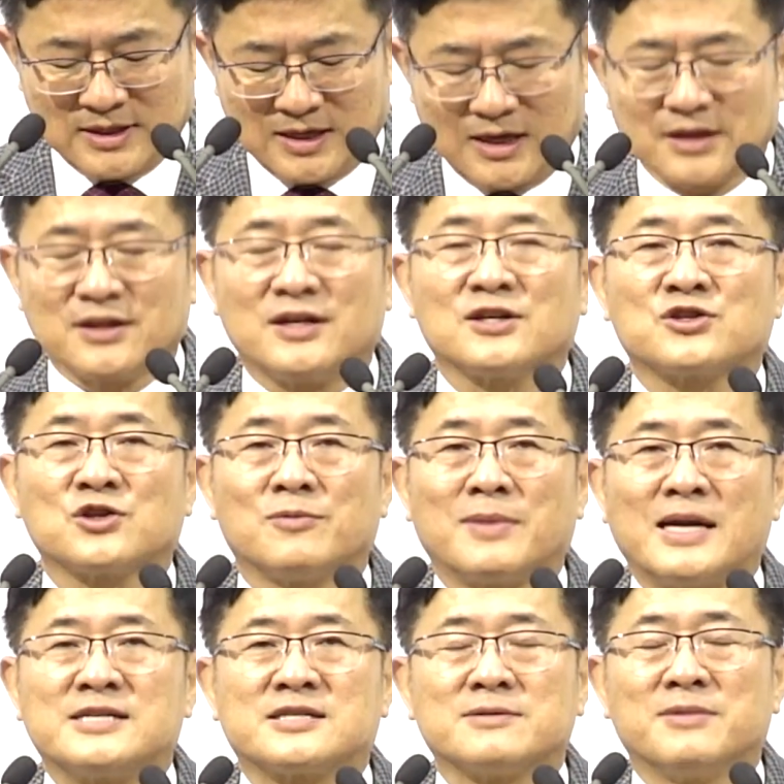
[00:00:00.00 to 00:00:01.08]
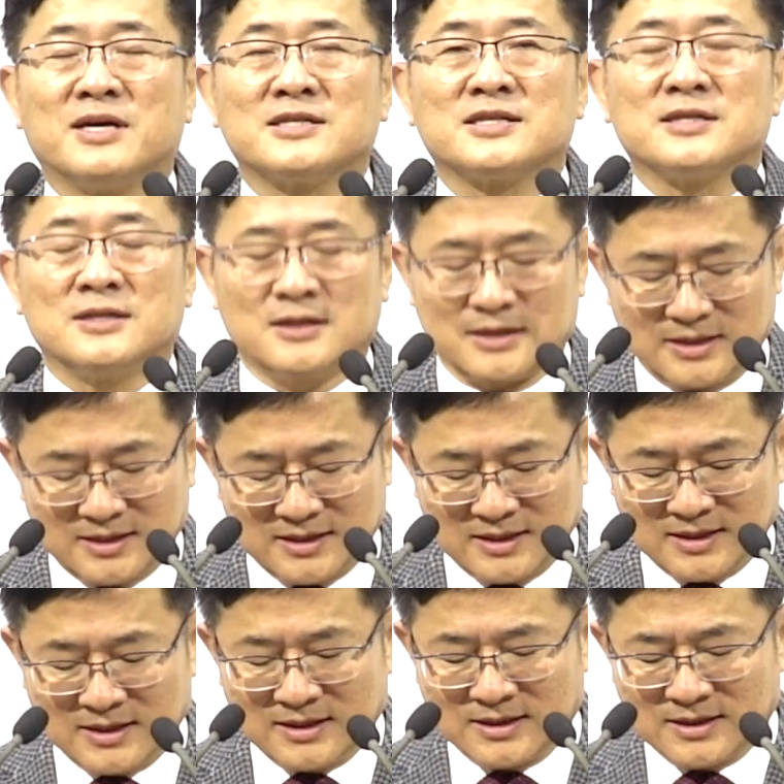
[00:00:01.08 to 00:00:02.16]
하늘에서 말씀하시는
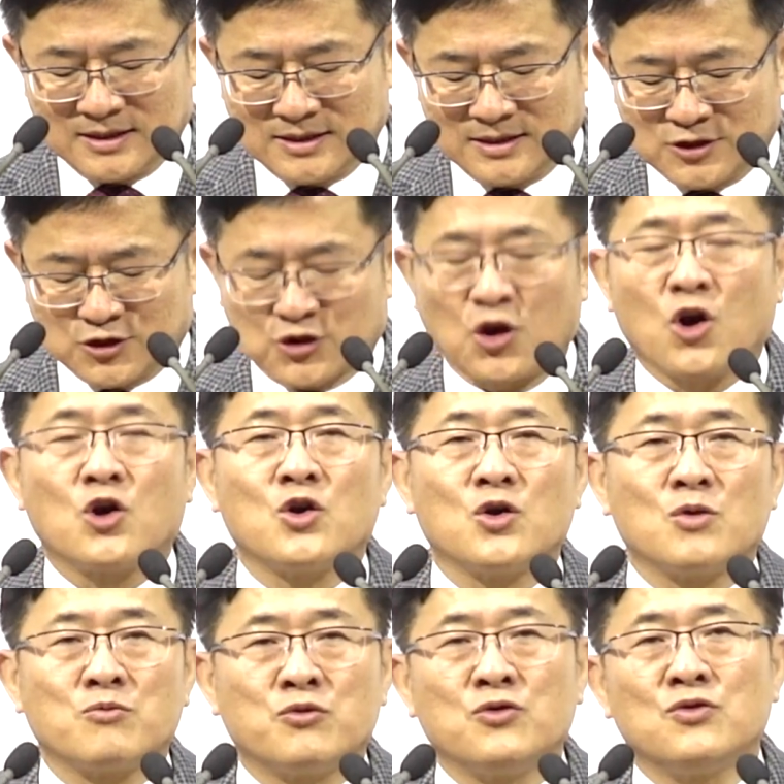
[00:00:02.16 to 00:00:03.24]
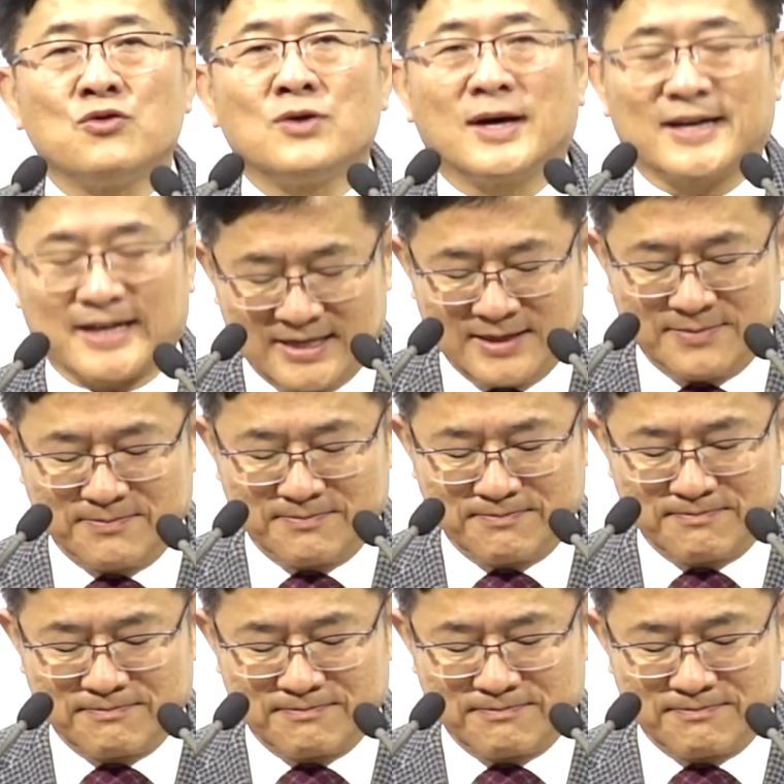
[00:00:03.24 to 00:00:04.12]
성부 하나님,